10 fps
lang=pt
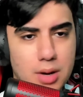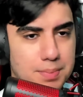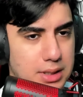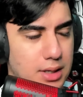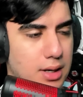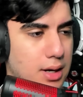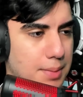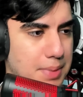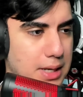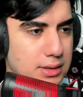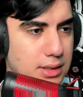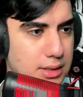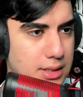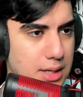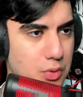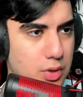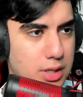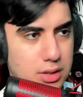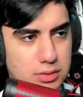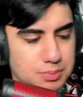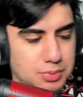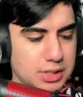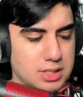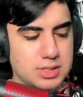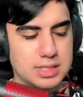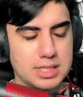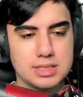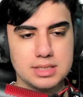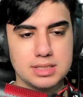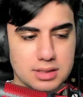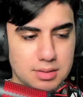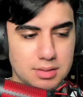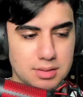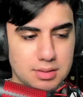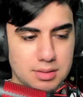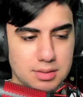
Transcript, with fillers: a Bia, a Pétala e a Morango. Por que elas não desistem também? Desiste